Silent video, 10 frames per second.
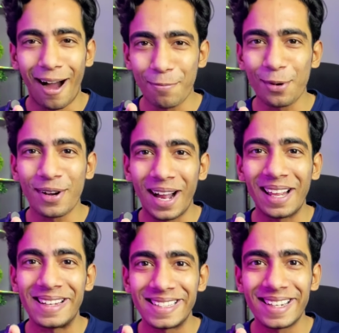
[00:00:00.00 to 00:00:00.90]
आपको
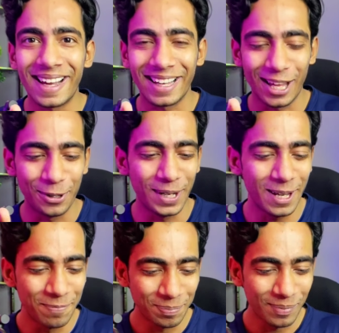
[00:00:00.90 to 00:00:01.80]
गालियाँ नजर आ गई
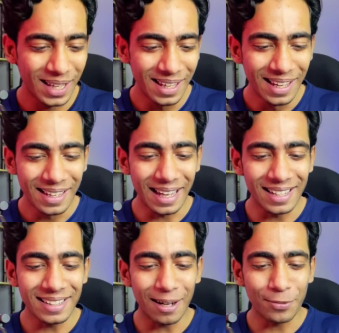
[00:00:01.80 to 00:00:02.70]
होगी
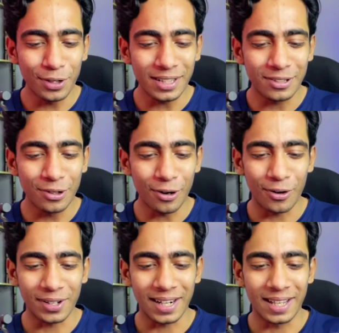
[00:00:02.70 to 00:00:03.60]
यहाँ से आपको इसको
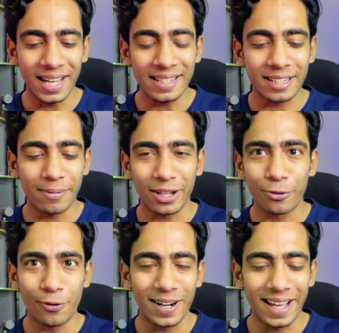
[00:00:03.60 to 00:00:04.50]
ऑन कर देना है इसके बाद
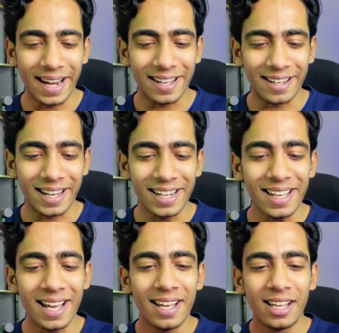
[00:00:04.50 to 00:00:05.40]
वो वर्ड ऐड करके ठीक है